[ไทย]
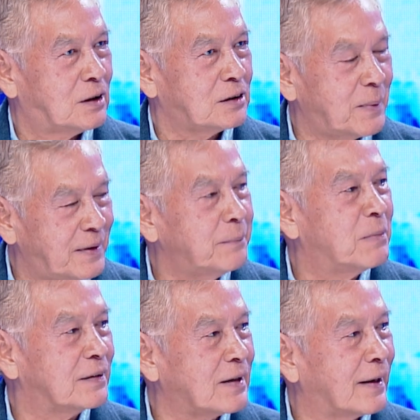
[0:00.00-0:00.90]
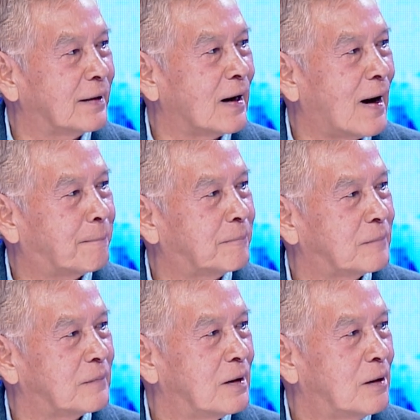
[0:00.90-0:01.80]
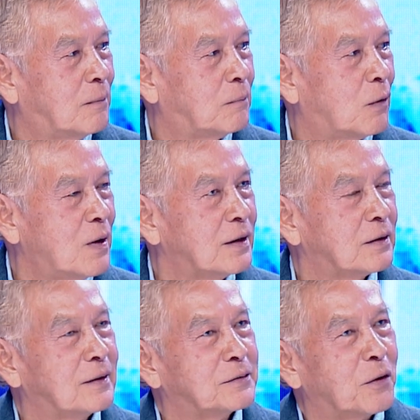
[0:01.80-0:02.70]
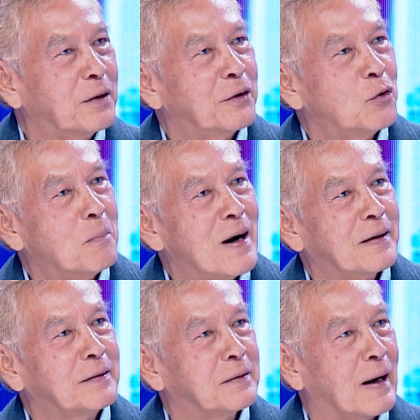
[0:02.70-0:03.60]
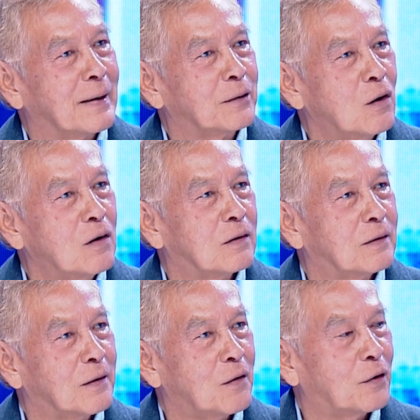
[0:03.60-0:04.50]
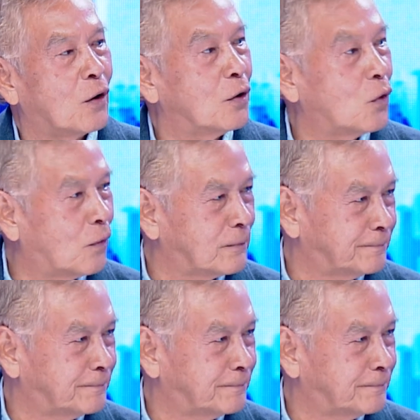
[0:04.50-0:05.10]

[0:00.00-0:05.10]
จะเป็นที่เมืองจันทร์นะครับ เพราะว่าตอนนี้อายุมากขึ้นงานก็ก็น้อยลง